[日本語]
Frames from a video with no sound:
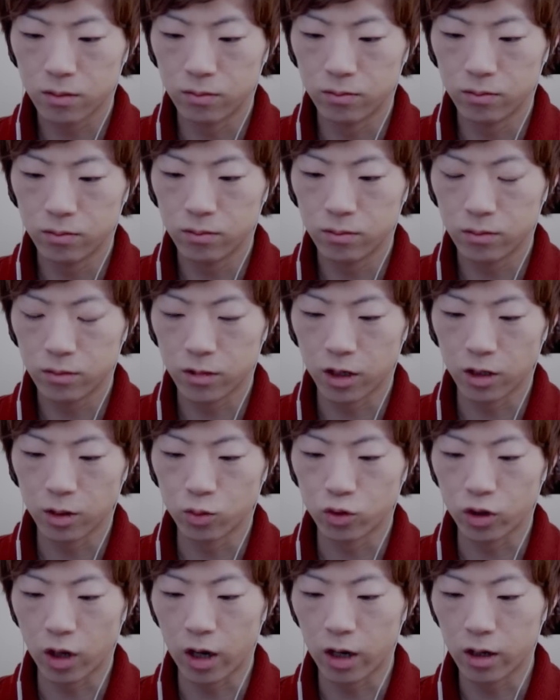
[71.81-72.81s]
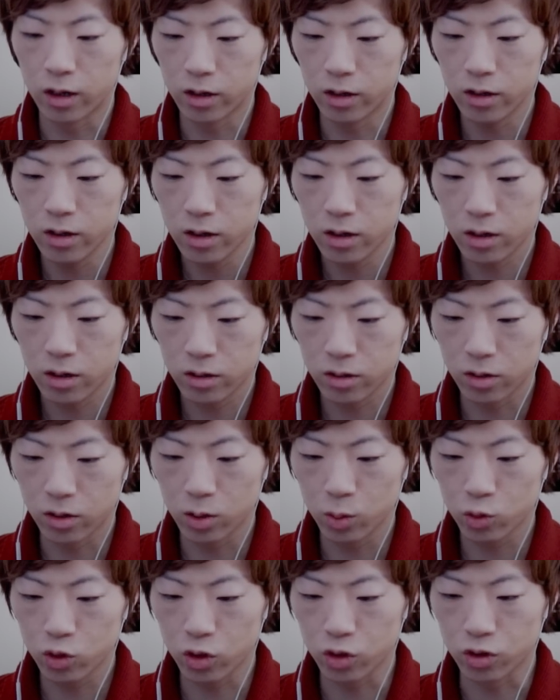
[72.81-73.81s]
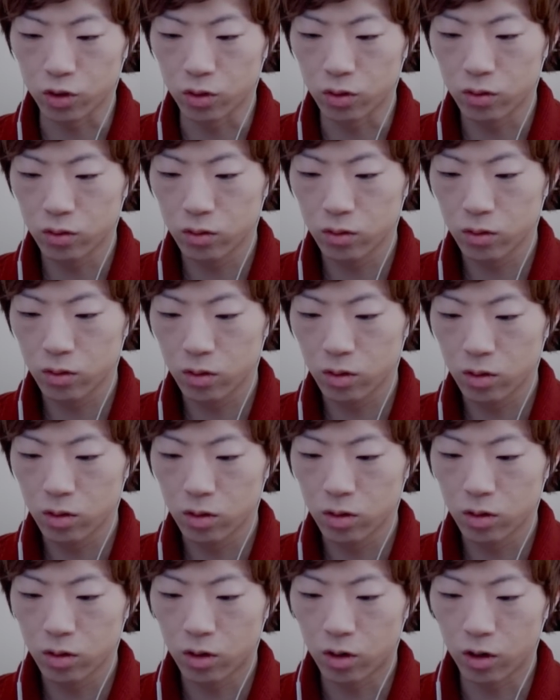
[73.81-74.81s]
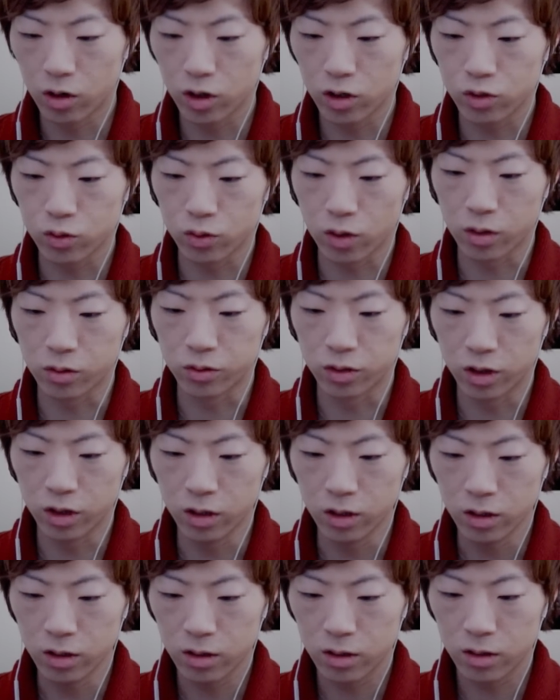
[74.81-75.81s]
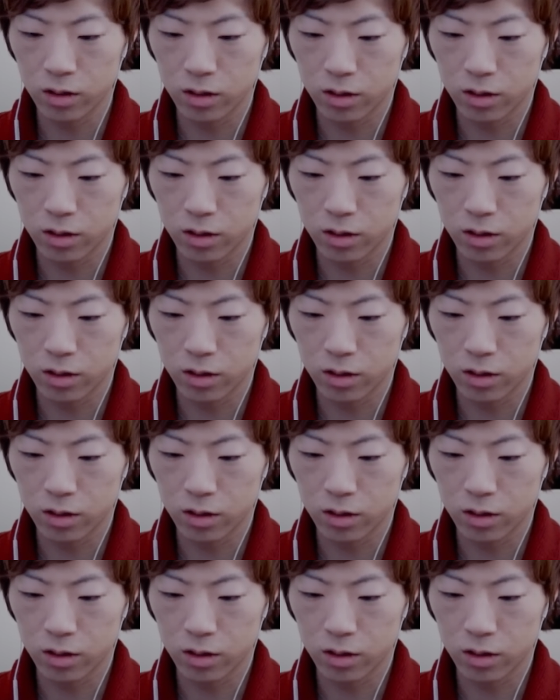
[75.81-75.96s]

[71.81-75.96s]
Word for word: ん何もない。え何もないじゃん。ありそうなのに